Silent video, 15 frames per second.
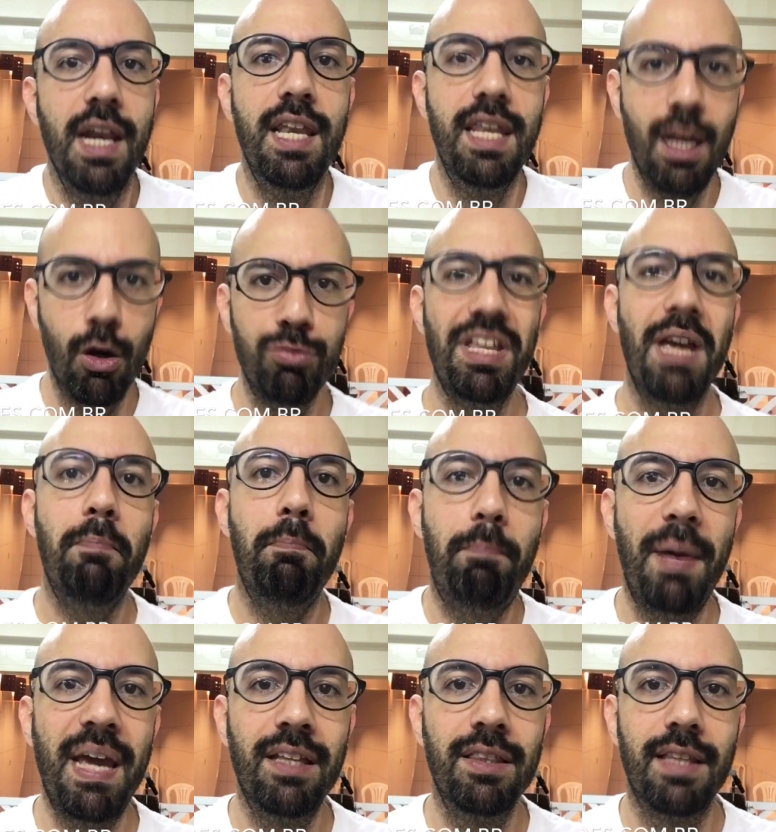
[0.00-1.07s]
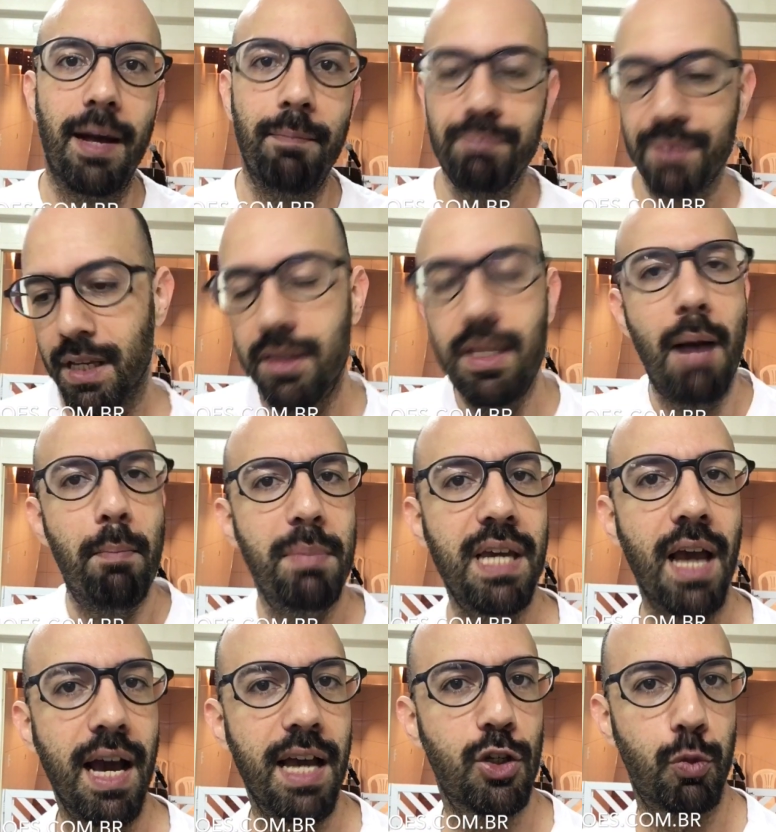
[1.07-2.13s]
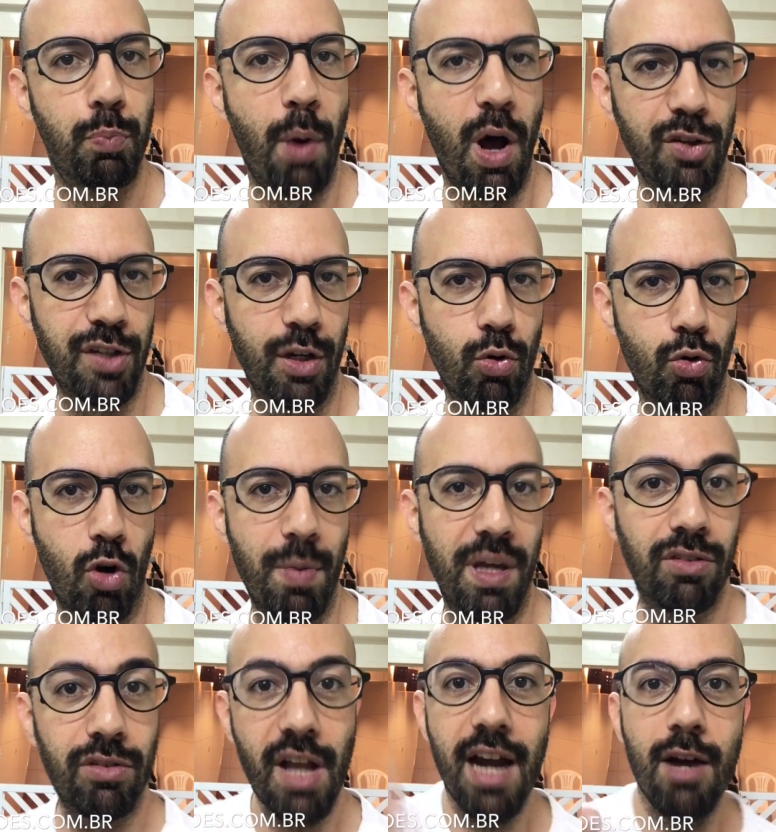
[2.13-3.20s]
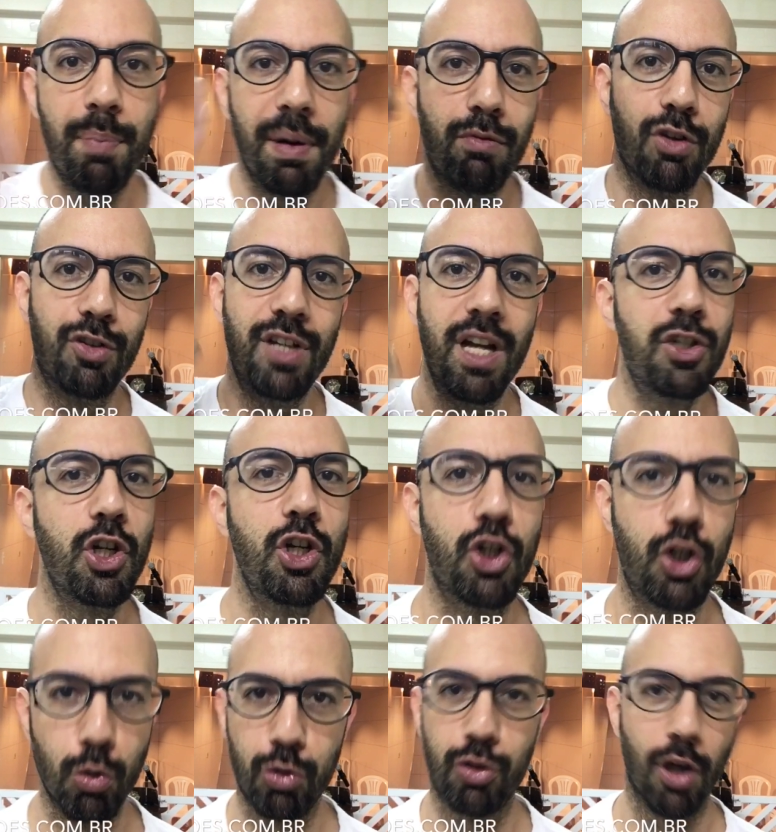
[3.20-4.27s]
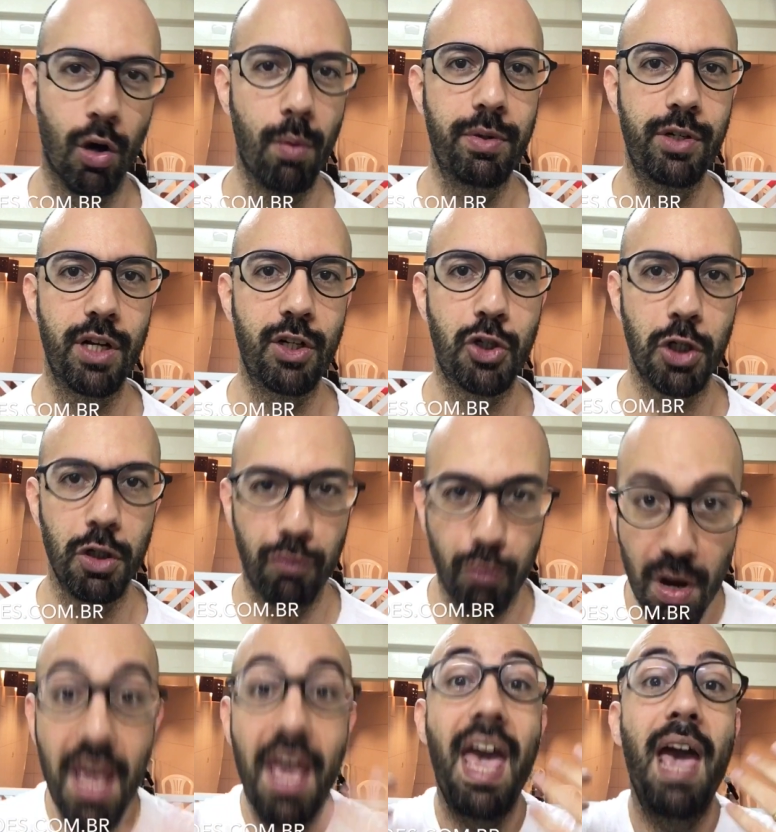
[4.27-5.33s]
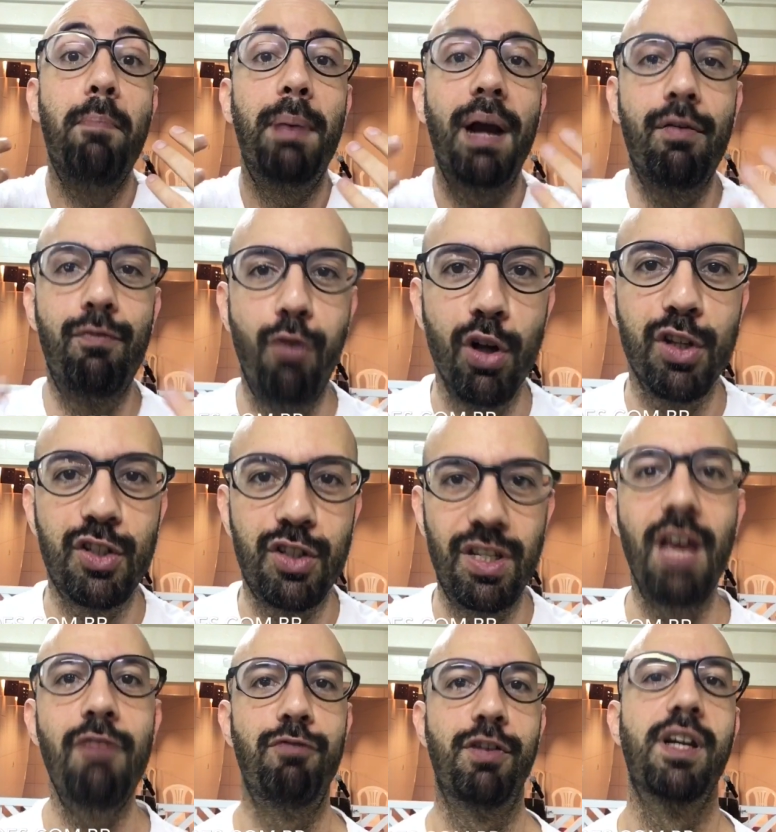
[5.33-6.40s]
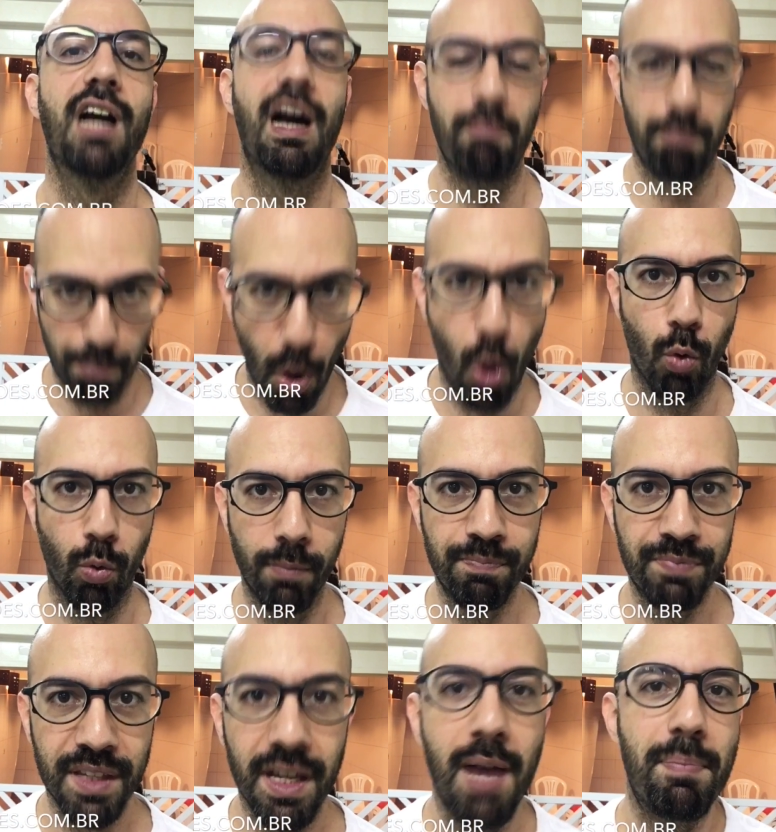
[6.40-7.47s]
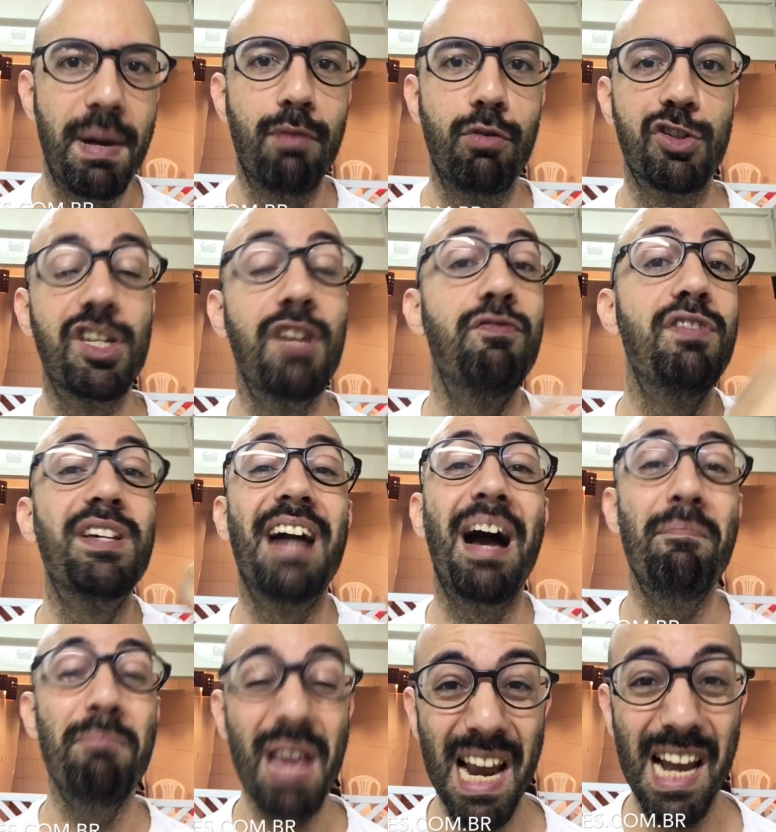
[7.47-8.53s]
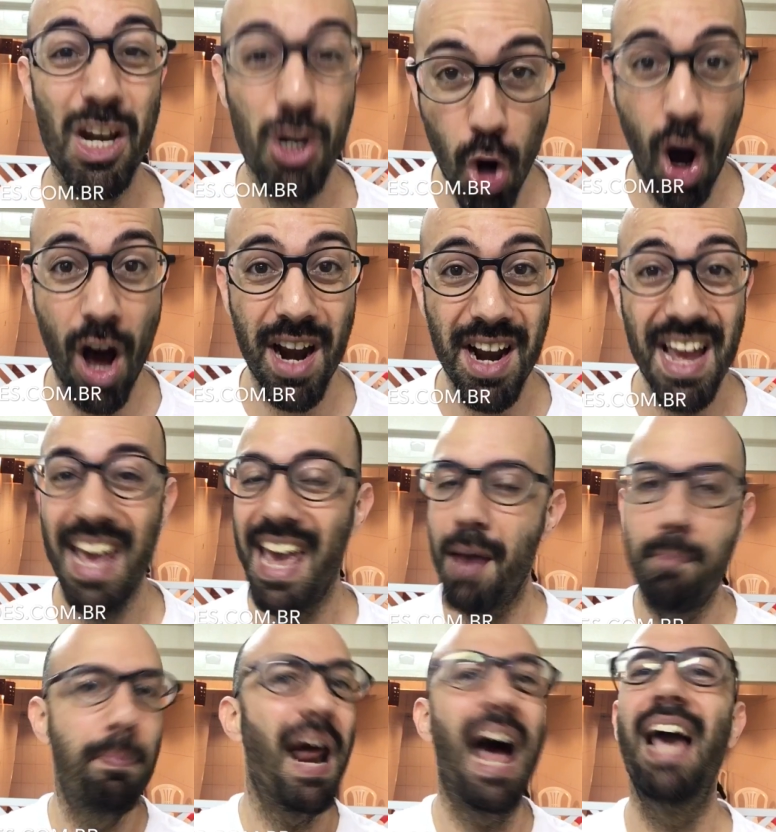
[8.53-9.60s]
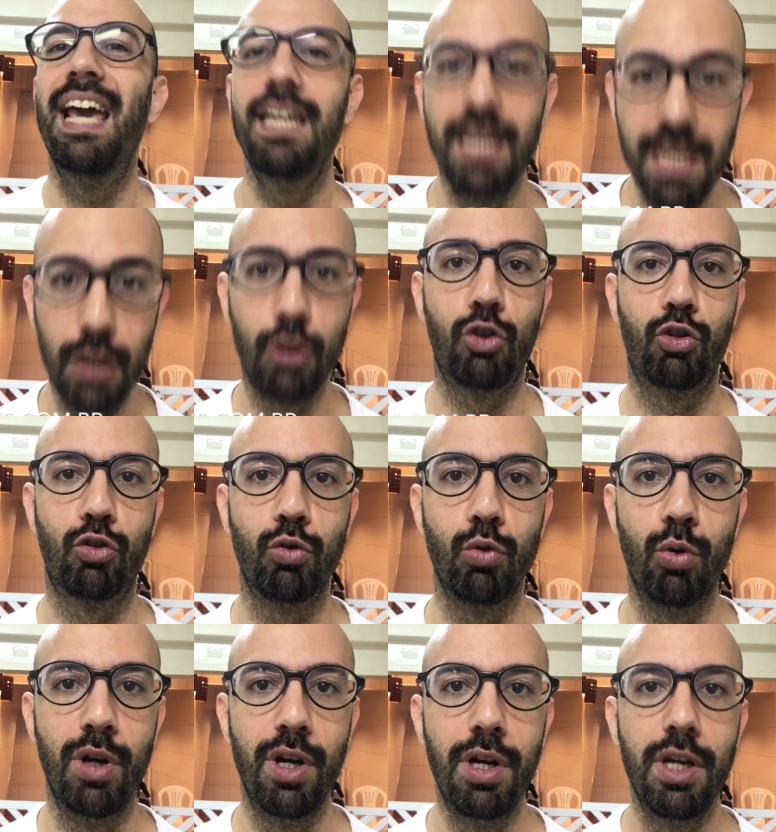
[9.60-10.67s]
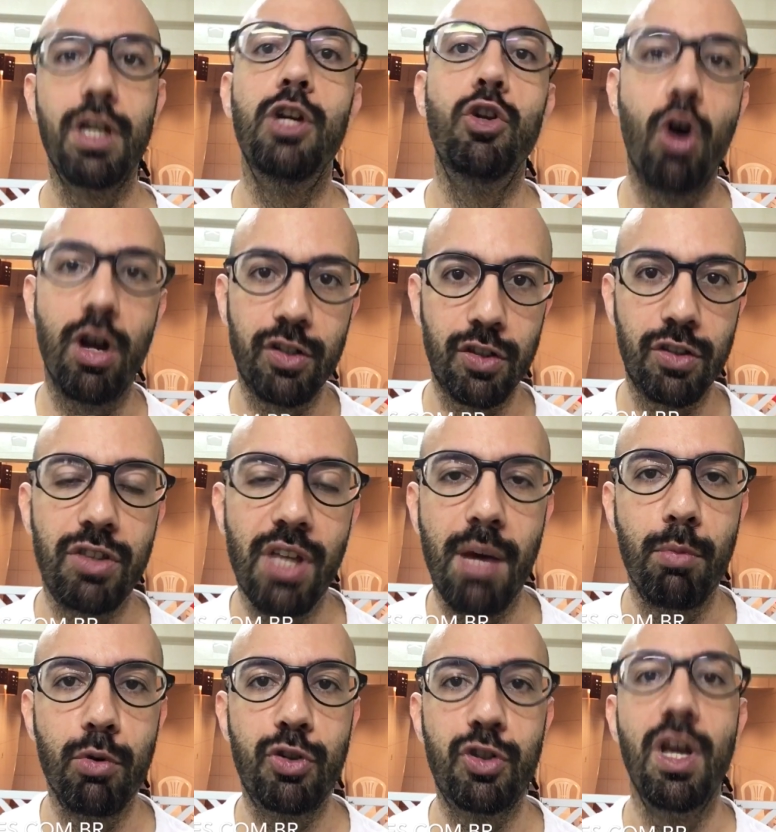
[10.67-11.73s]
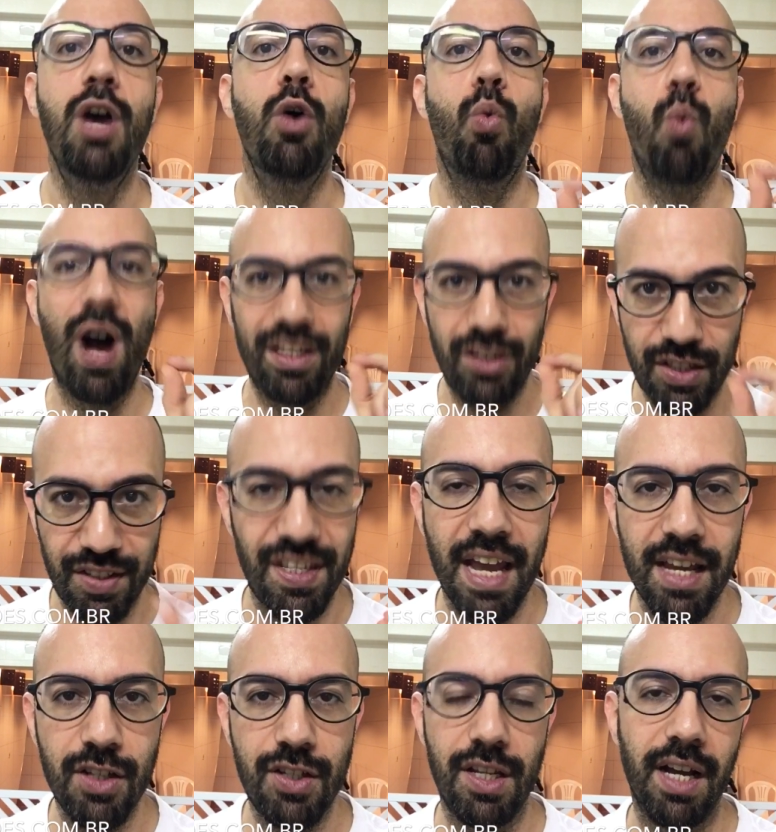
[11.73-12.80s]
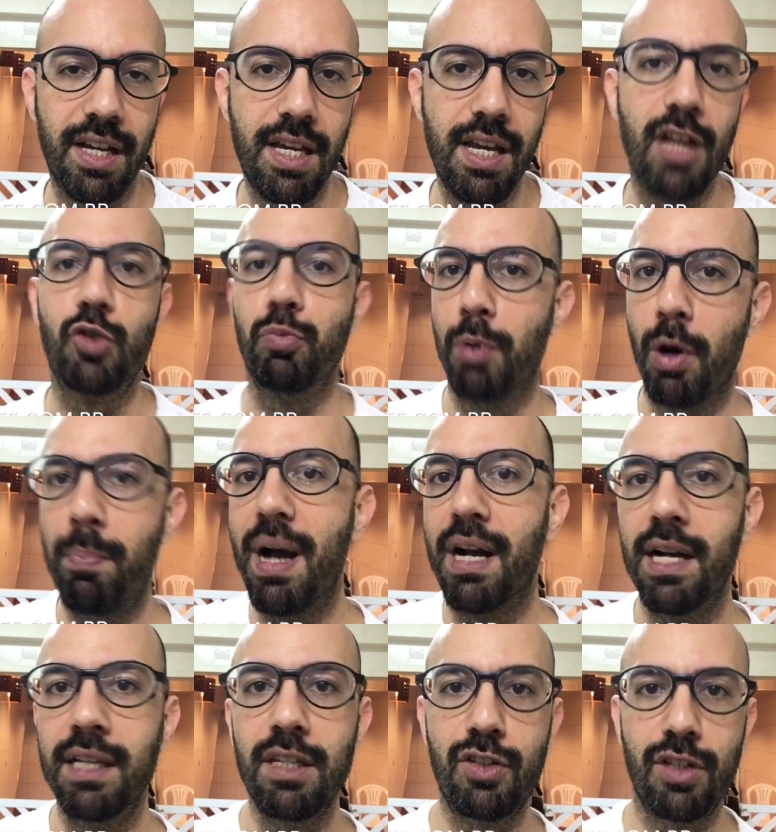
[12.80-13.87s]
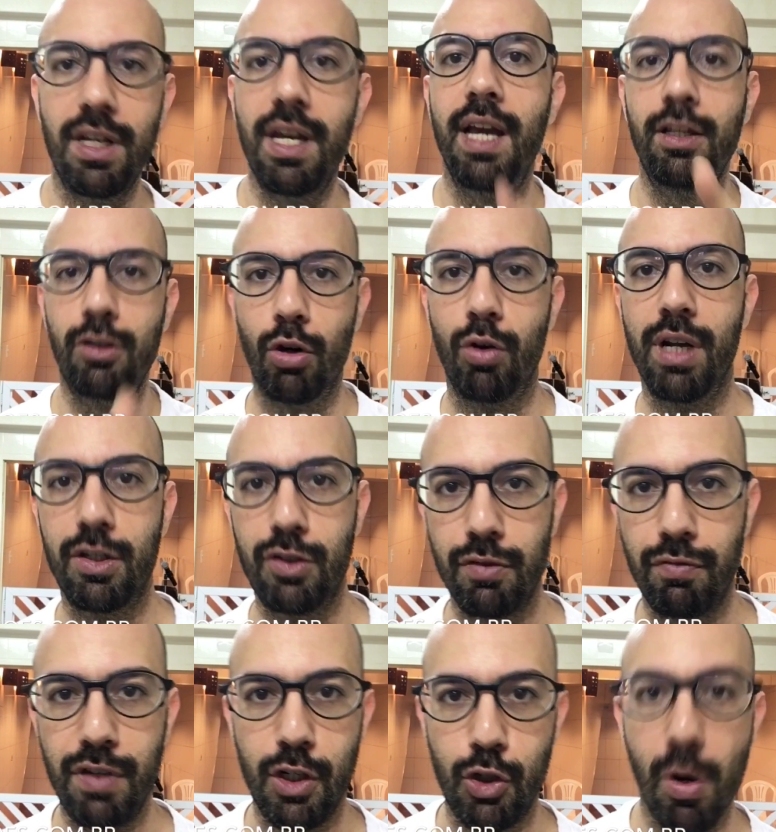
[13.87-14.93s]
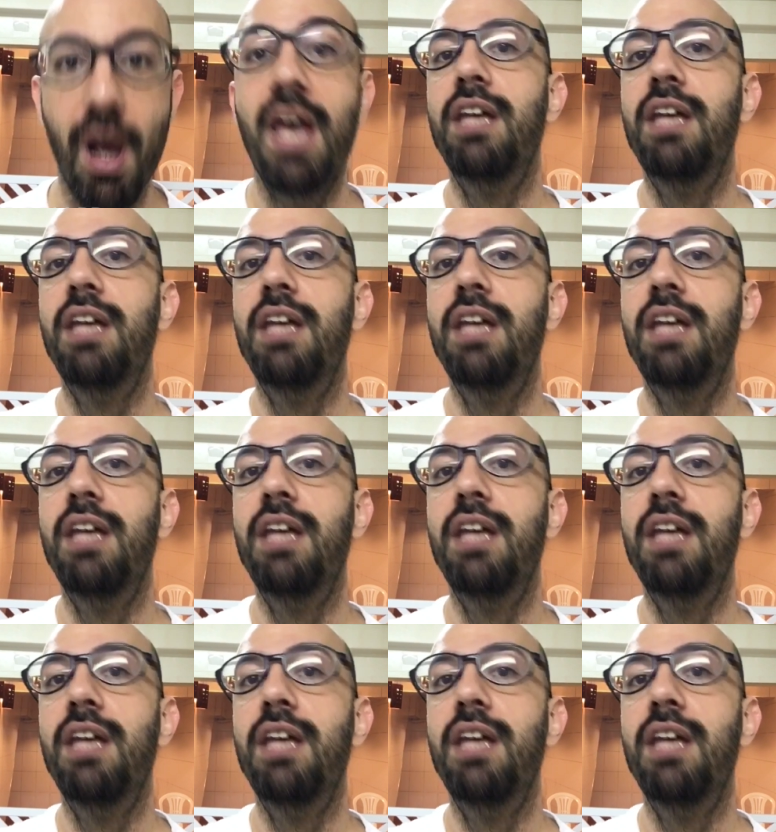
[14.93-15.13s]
não dependa da minha resposta no comentário para você atingir o seu objetivo. É para você ficar bom. É para você ficar melhor. É para isso que nós temos o AdSense aqui, as propagandas que entram nesse vídeo.